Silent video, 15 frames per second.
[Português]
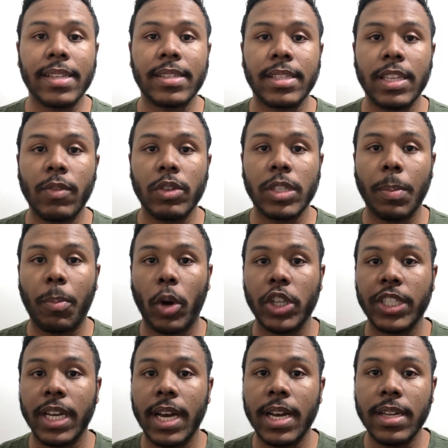assim você
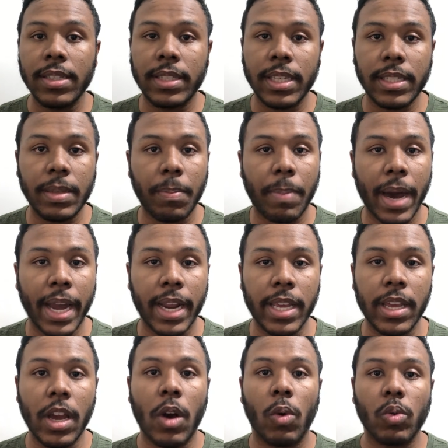pode antecipar
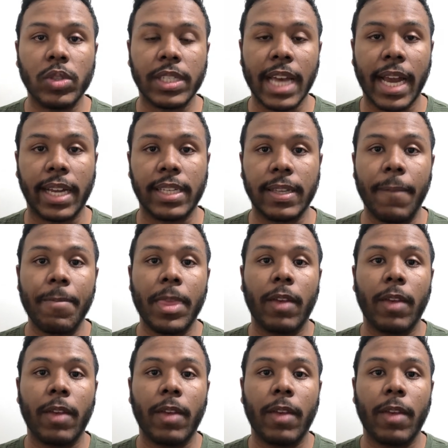aí o saque.